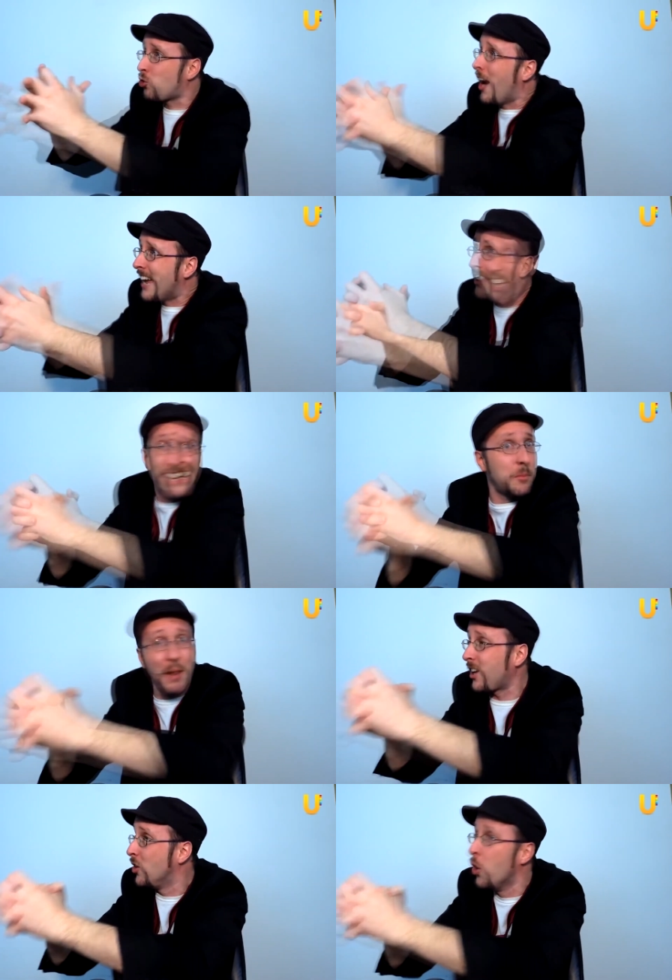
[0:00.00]
сделал видео,
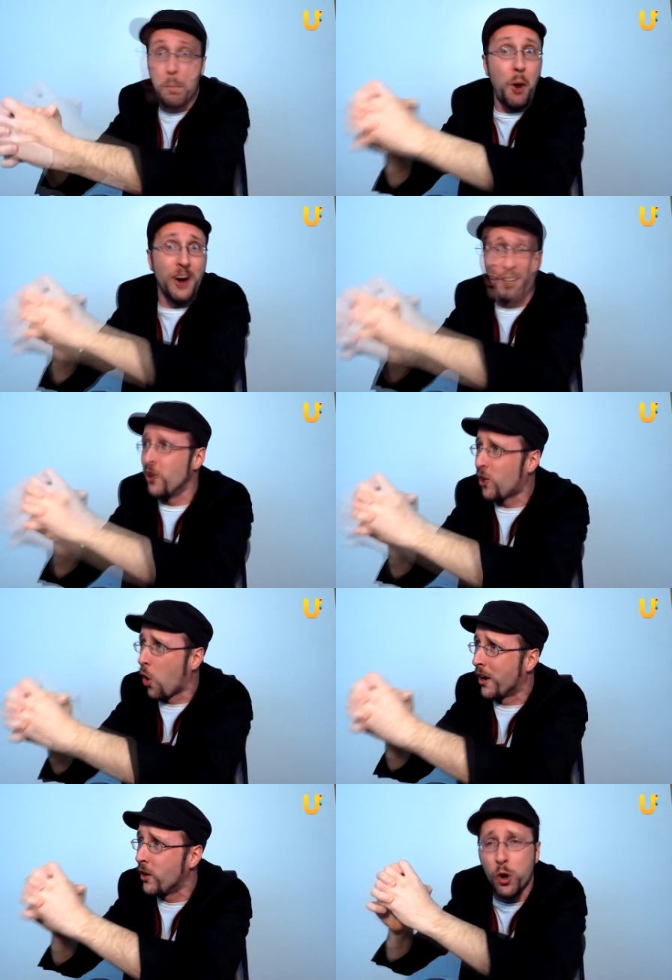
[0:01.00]
в котором задался
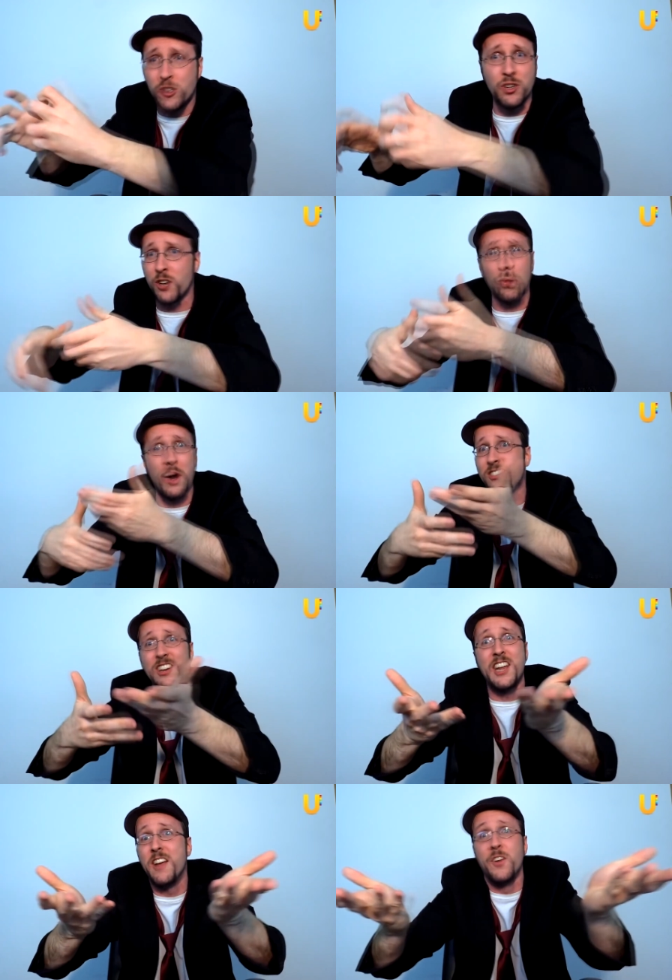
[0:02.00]
вопросом
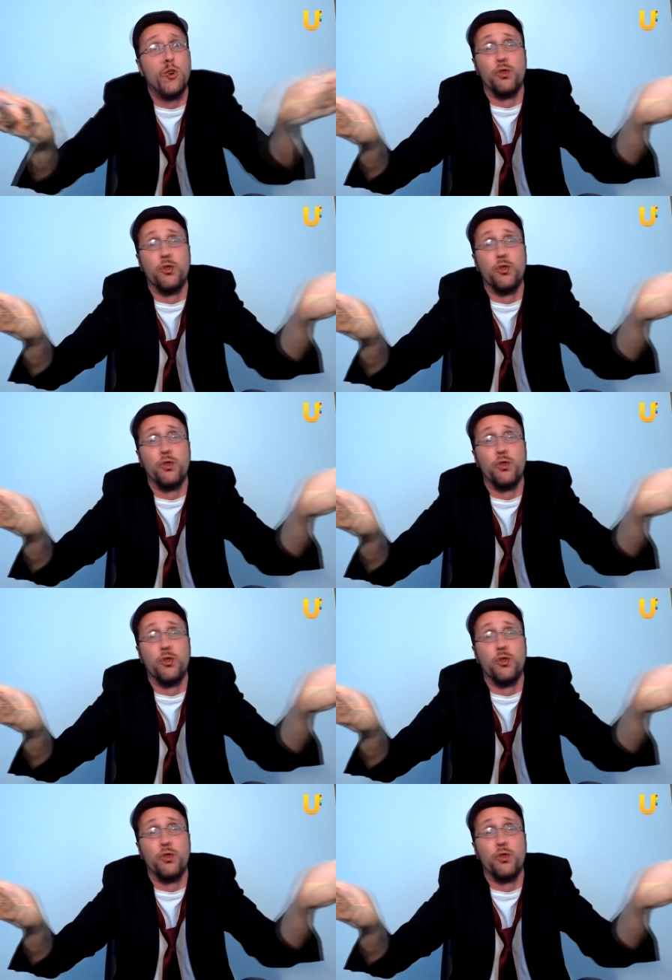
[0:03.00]
«Где fair